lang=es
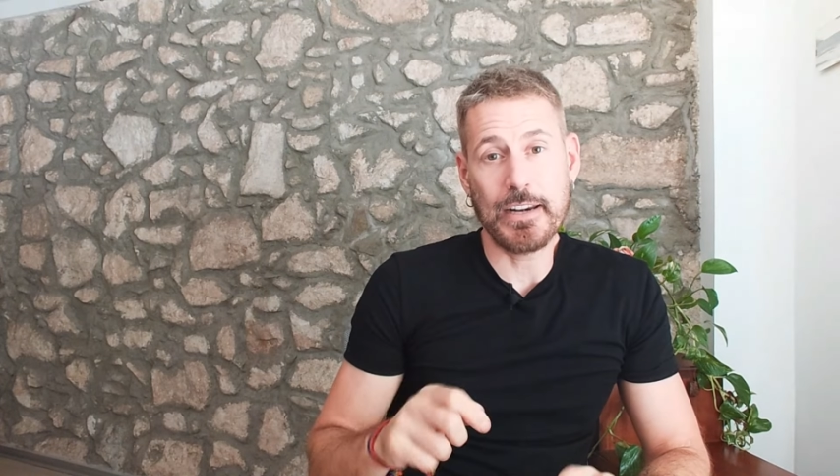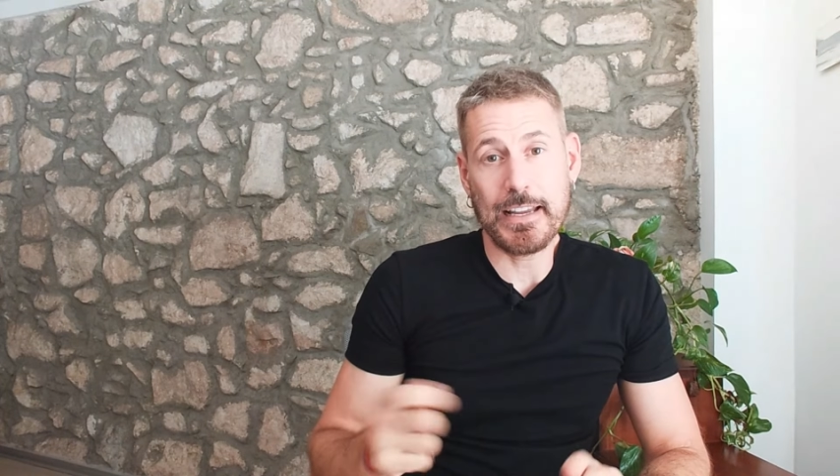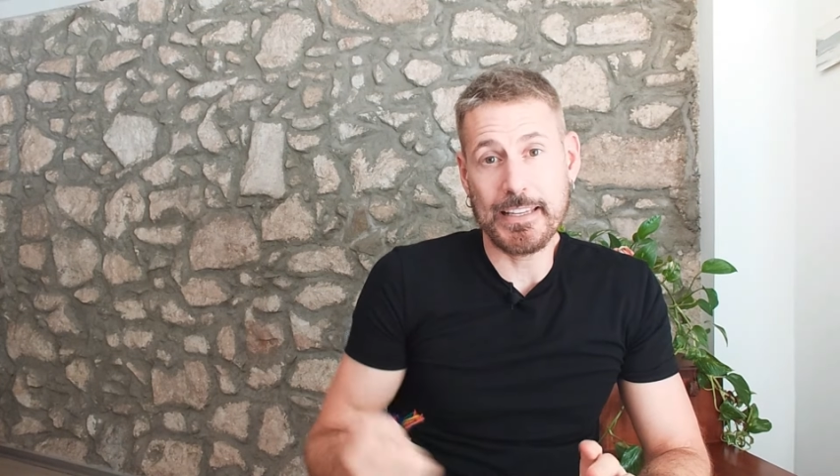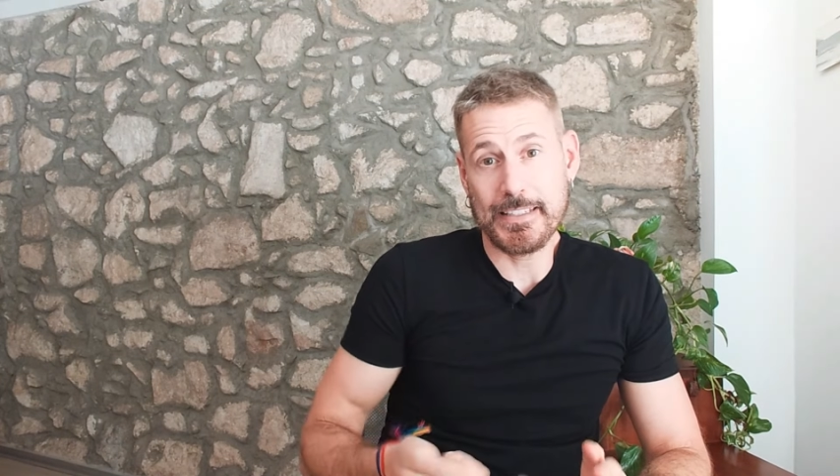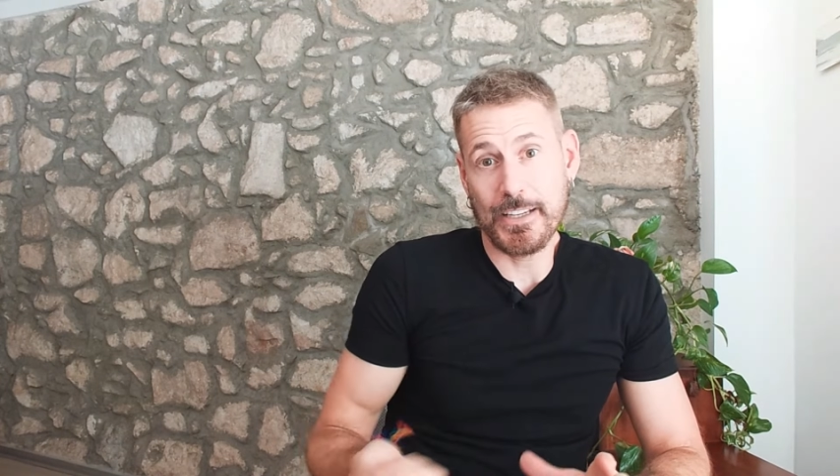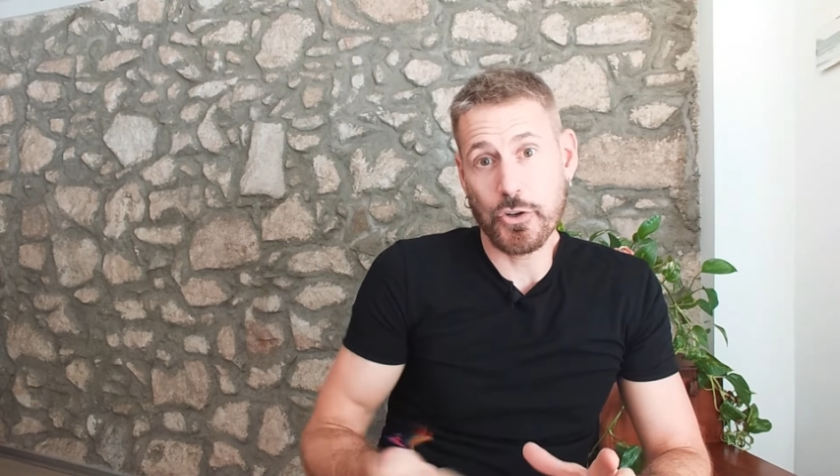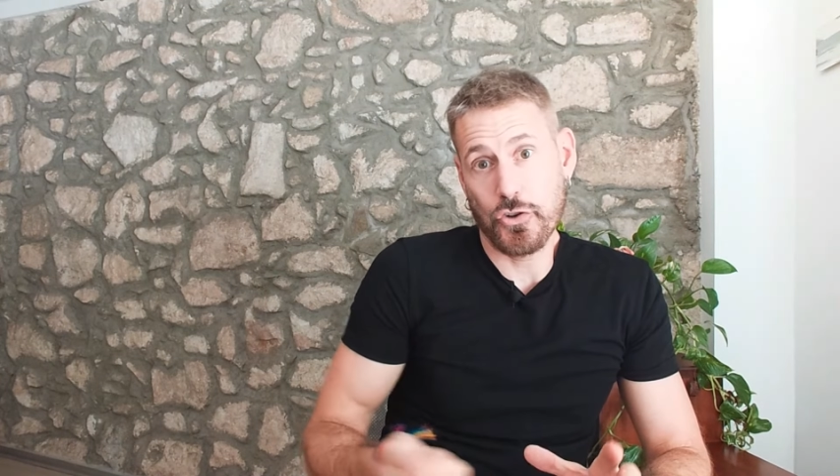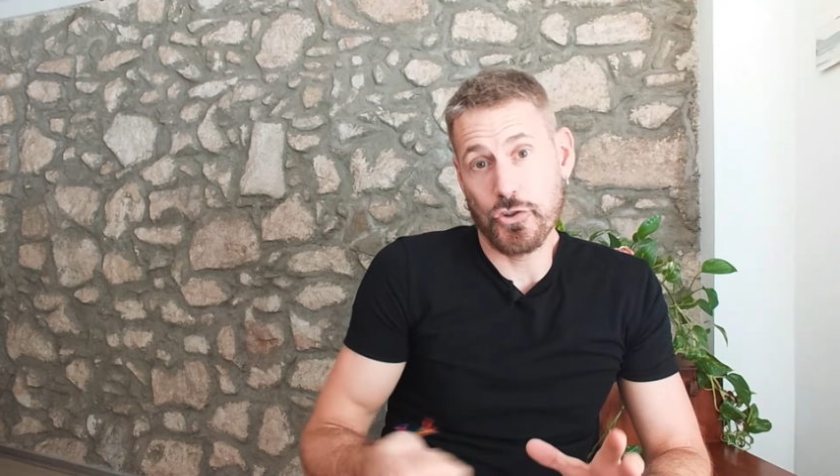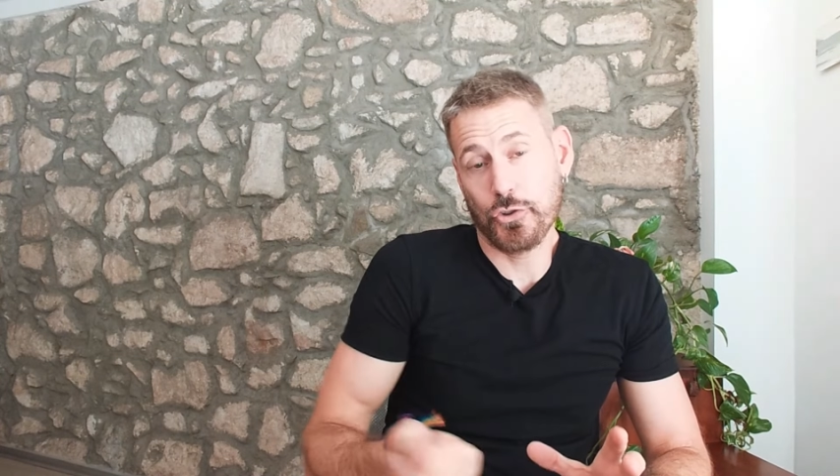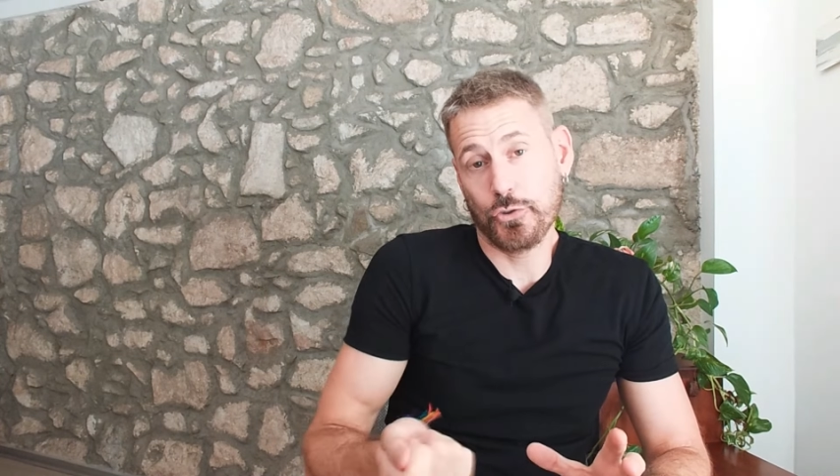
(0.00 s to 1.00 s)
la que se
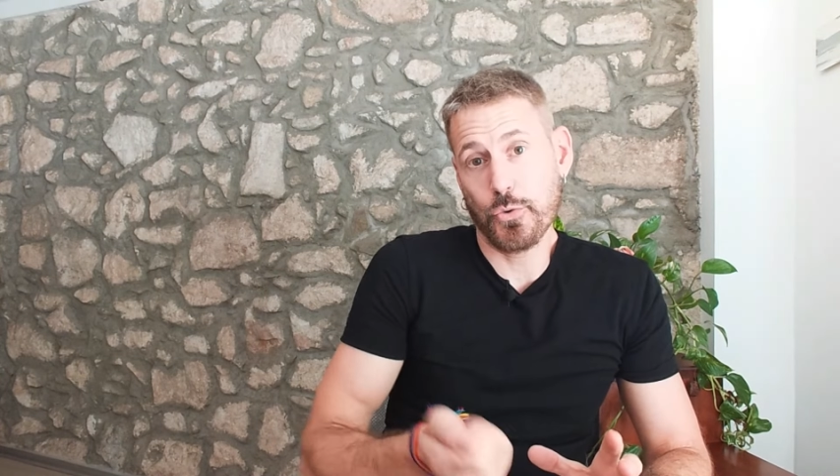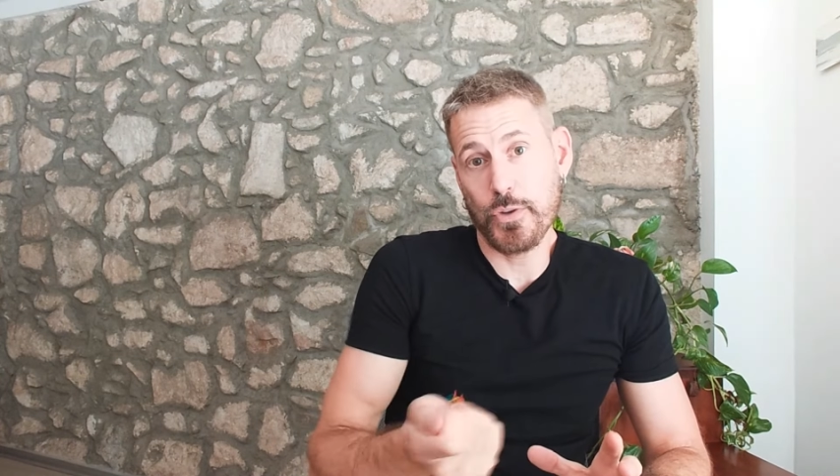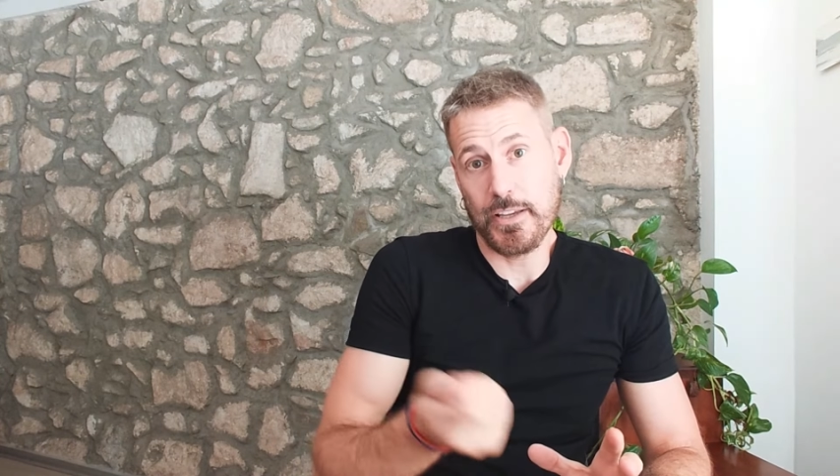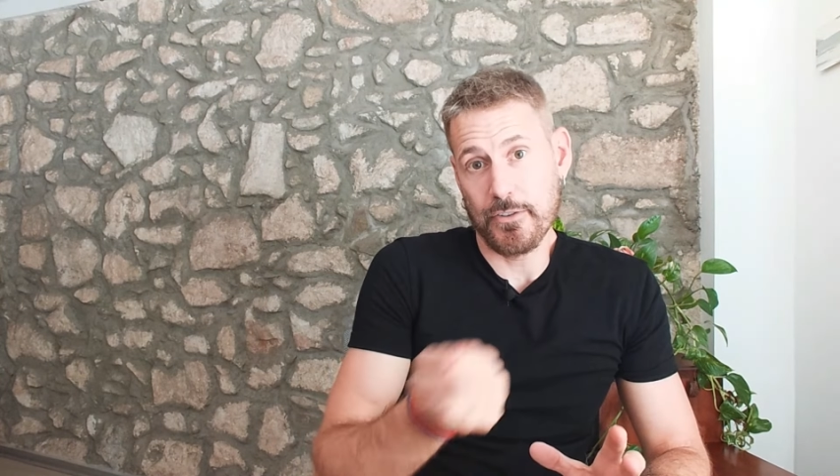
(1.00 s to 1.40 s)
construye